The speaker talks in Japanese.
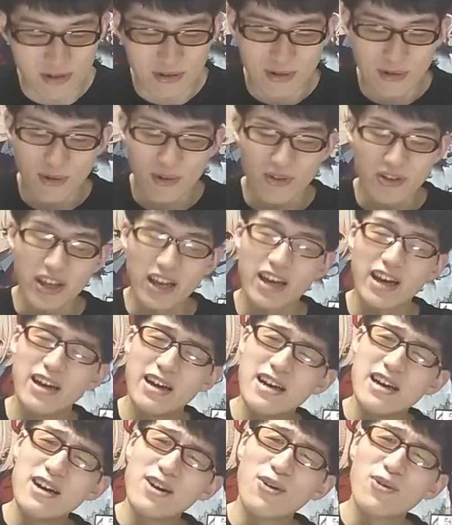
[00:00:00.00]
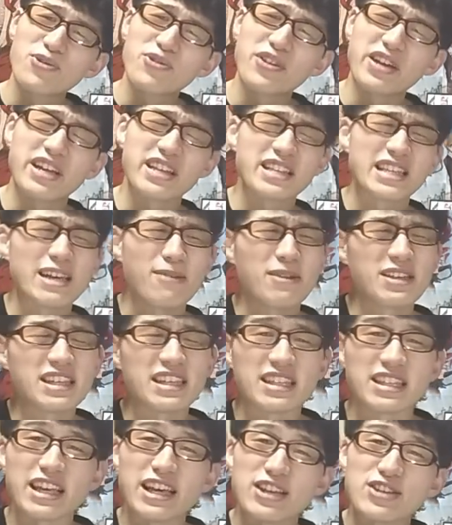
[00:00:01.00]
うところで、ほんとね、凄まじ
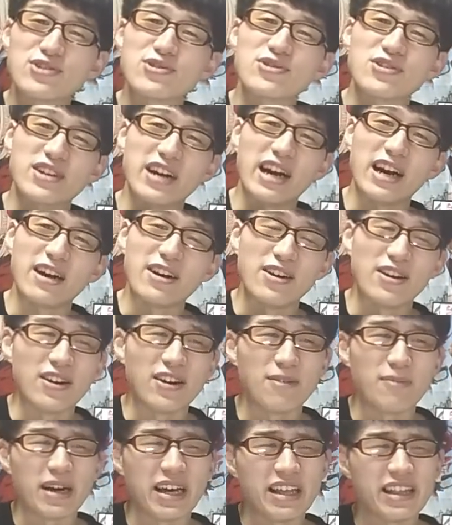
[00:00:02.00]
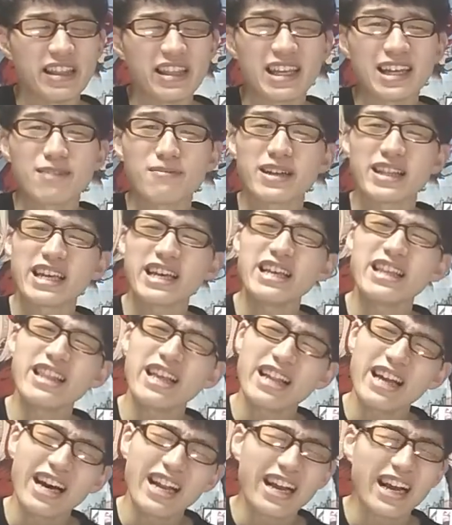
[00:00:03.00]
い青春感。あまあ、エンディングまたいいん
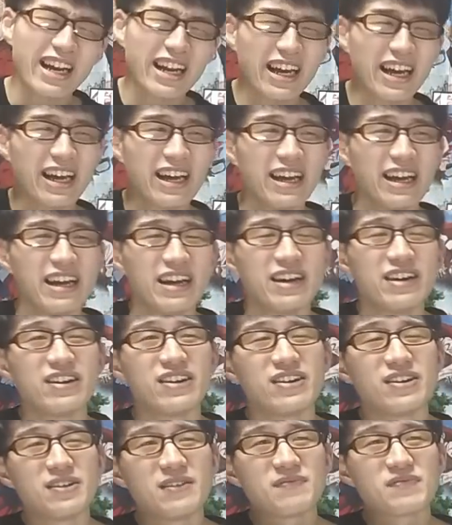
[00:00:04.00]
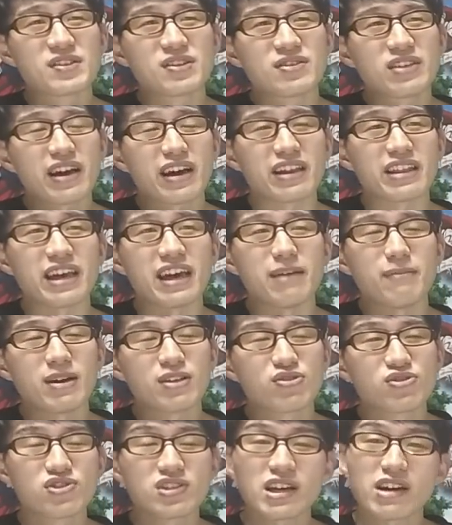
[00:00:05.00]
だな、あれがな。うん、っていう中で、ま
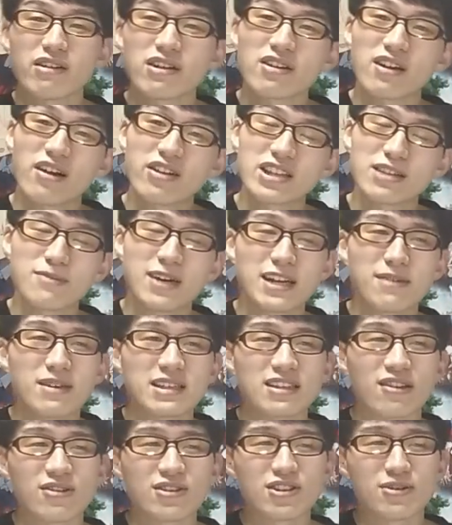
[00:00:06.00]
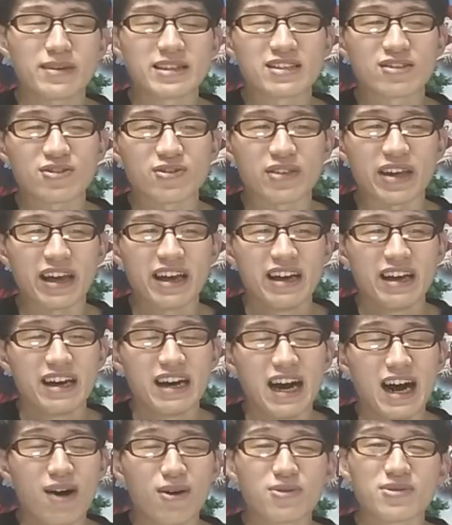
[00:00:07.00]
あ、途中で変わる可能性もありますけど、ひとまずちょっとね、
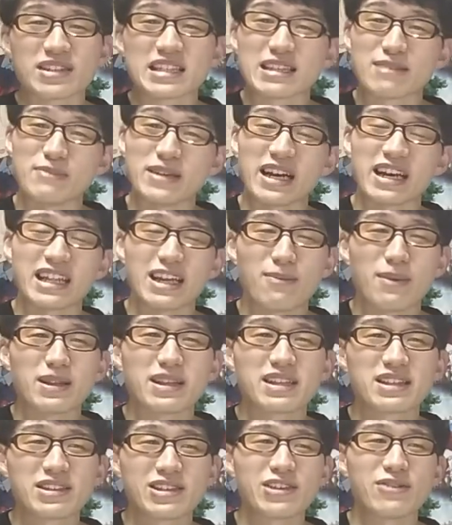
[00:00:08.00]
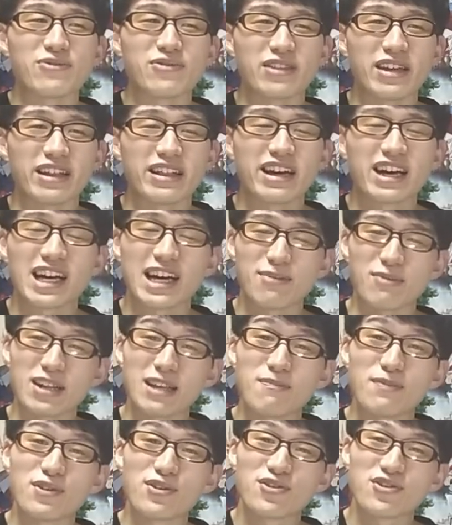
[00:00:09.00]
青の隙間がたまんなすぎるんで、何回も
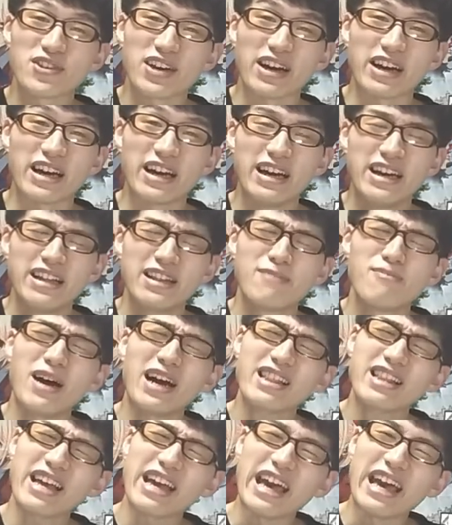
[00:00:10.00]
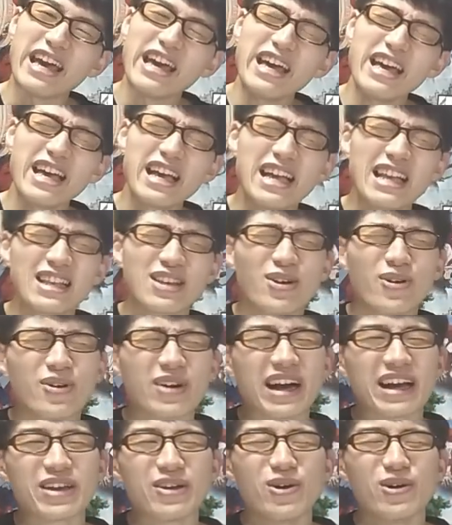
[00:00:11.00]
リピートしながら、また映像
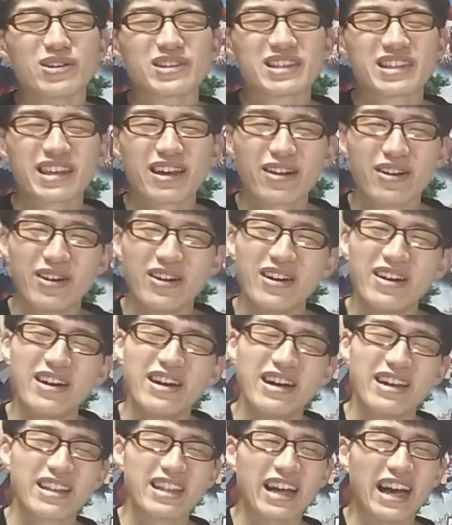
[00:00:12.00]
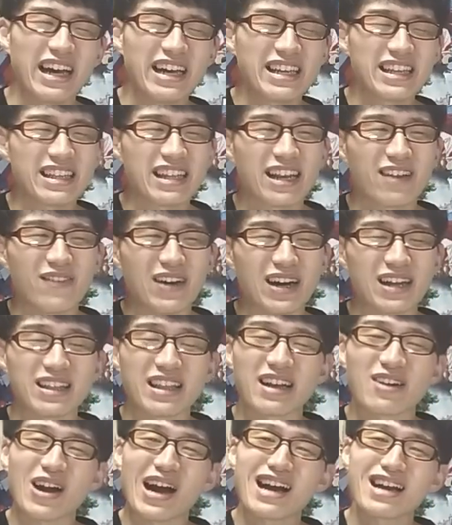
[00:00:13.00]
が良すぎる。対比っていうかまあ
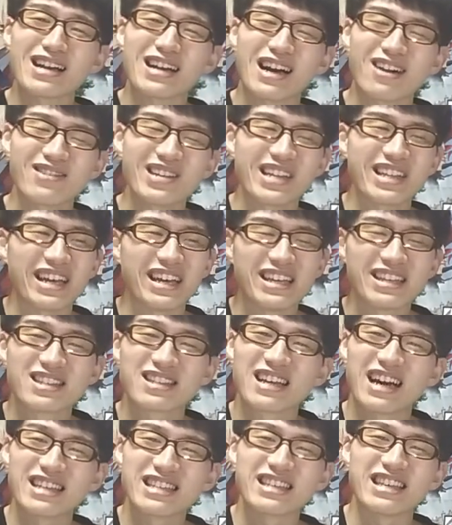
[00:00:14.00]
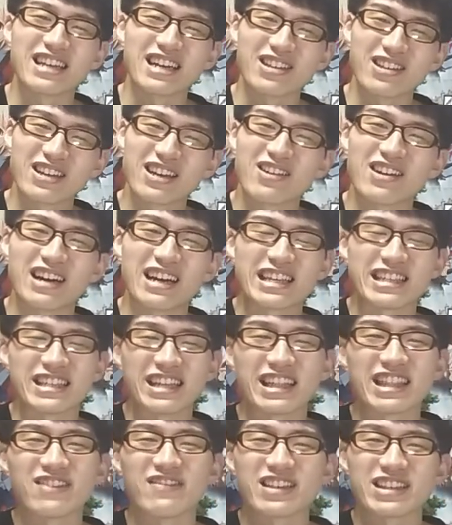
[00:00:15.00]
ね隠れた演出があるんじゃないかと結構話に
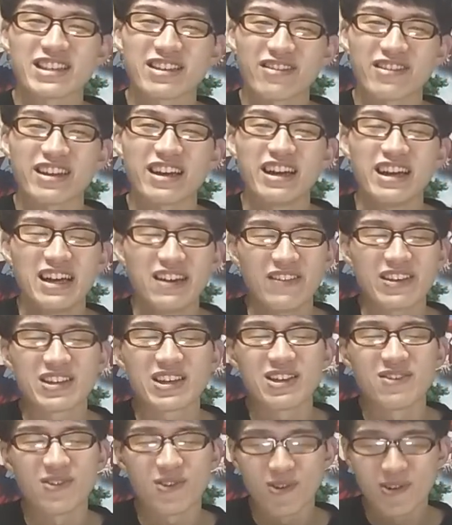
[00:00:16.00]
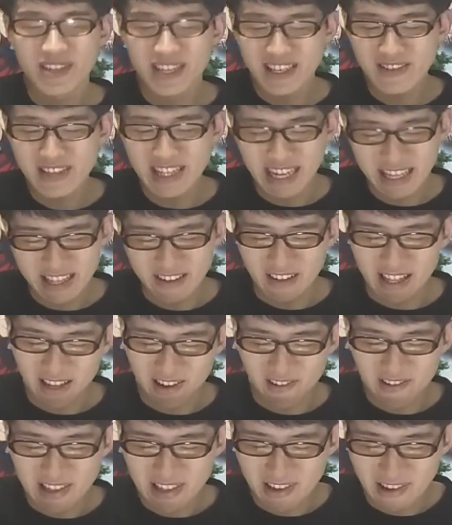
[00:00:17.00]
なってますけどね、まあ、そういうのも考察みたいなったらまた
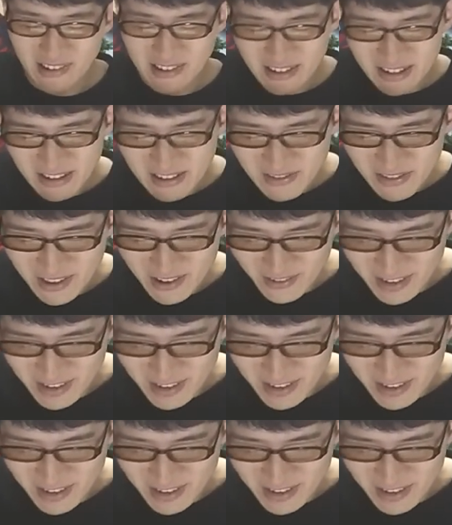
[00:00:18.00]
コメントお